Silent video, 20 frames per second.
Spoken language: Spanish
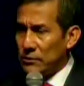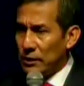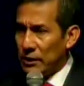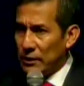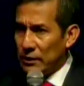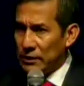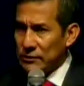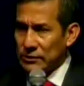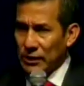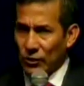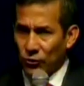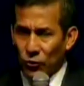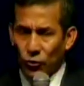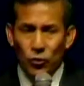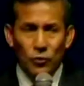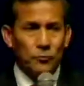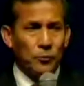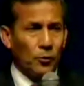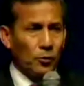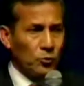del
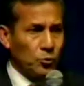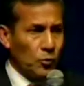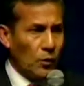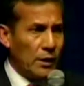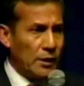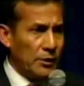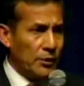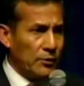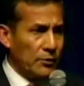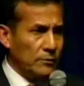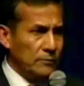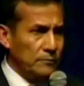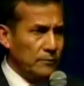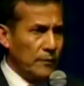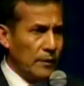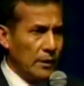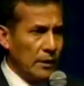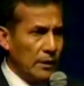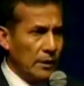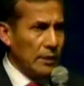desarrollo portuario
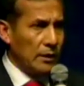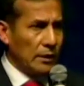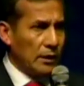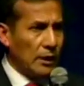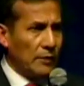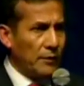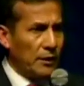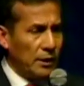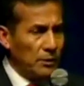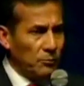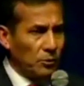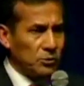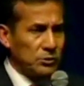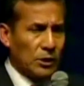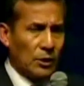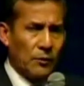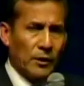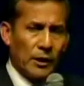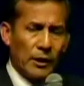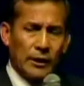que venimos
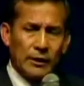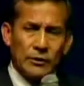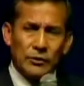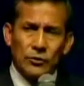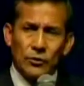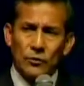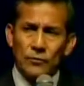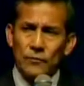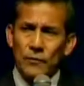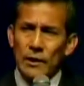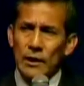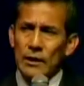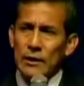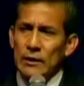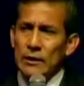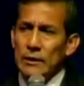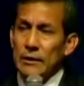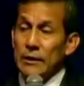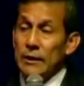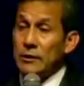trabajando
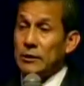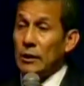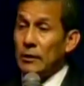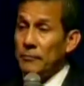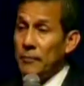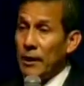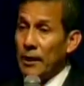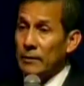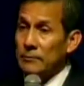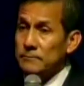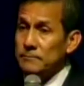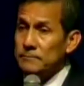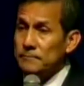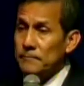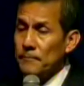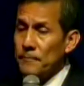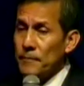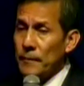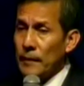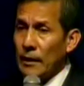y
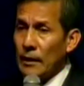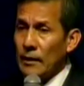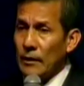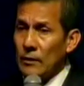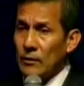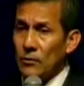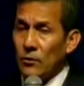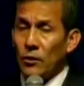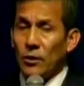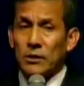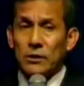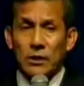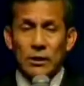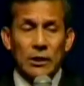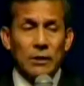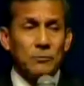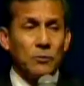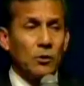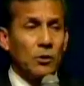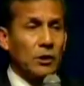también lo que
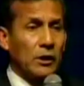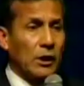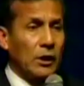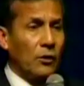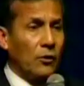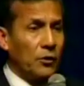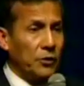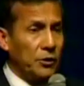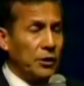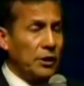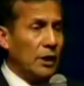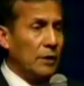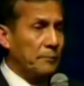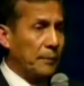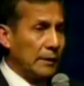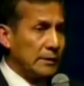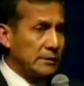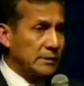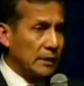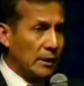tenemos que hoy día
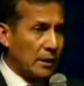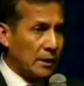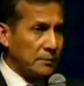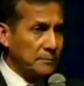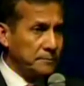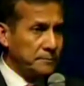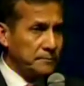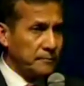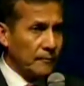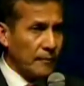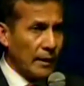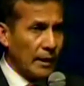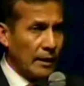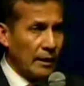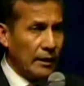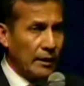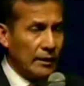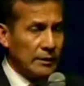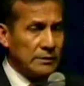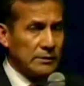pensar
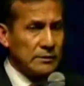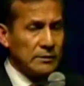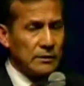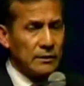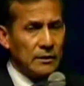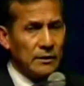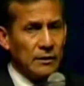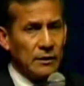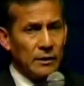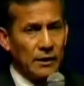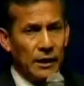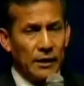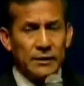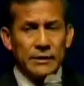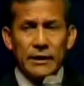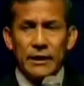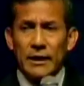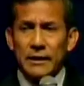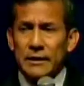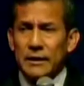es
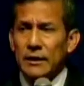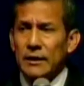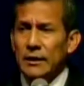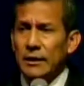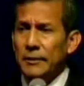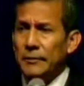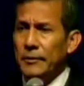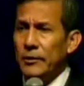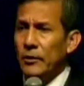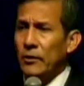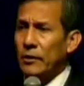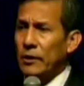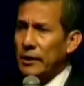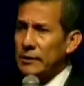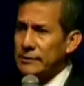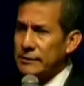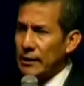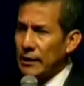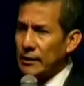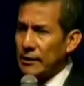en el equilibrio
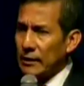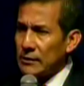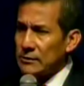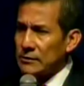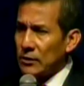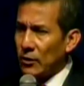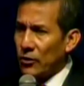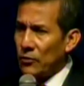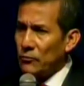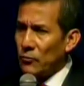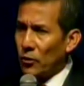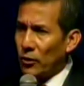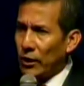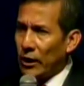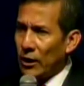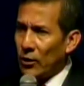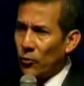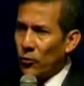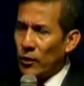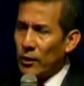que se ha alcanzado en
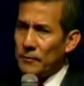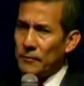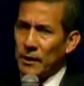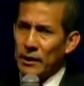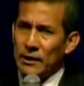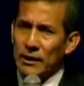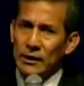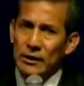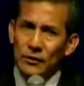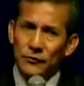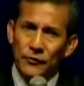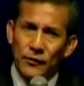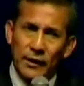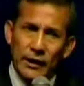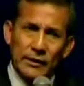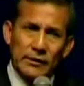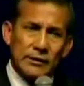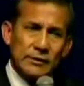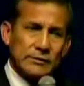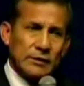Moquegua en las
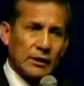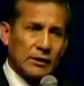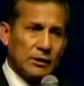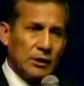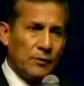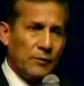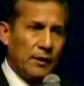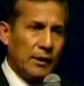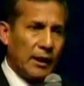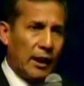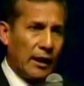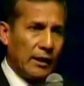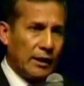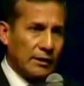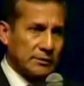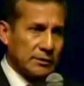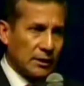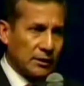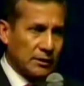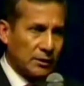diferentes actividades,
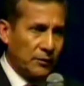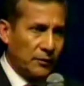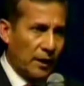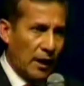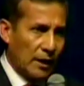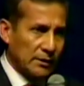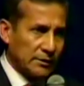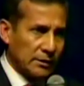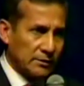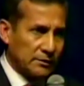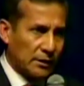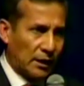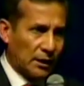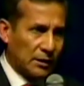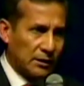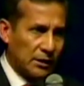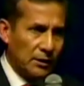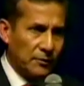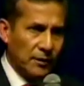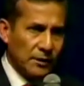las actividades
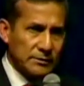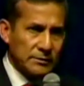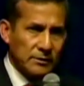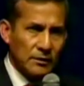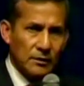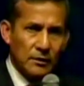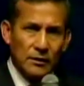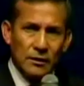extractivas,